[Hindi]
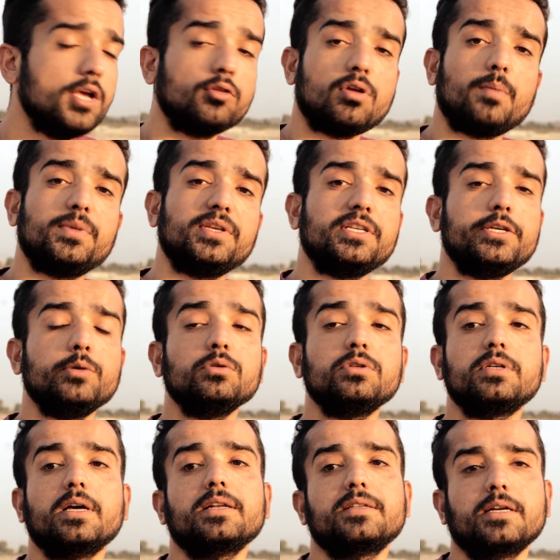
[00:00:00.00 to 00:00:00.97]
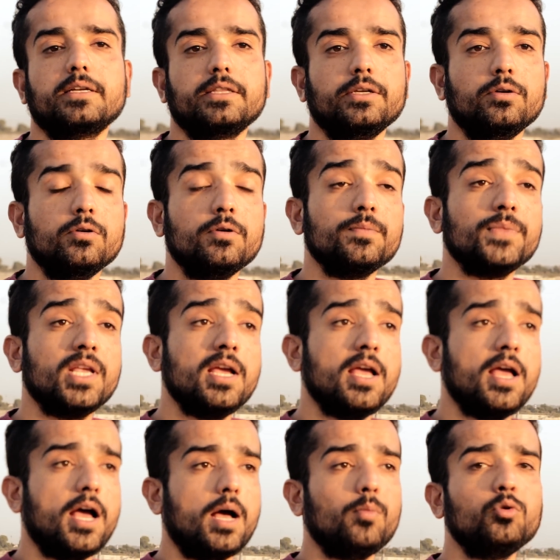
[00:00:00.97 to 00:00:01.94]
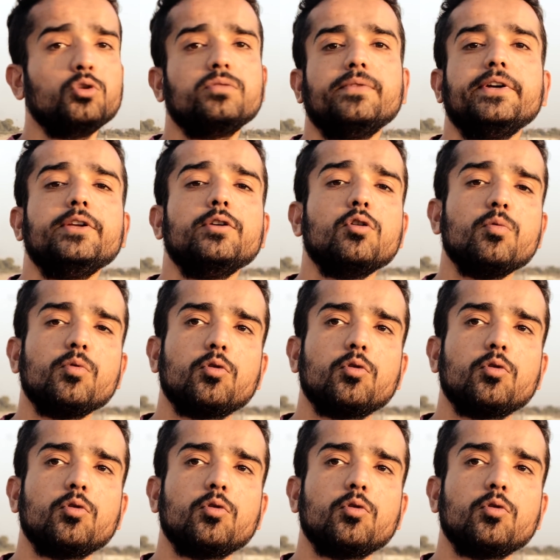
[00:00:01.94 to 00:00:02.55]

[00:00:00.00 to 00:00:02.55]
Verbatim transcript: तो आप इसे यूज़ कर सकते हो अब उस वीडियो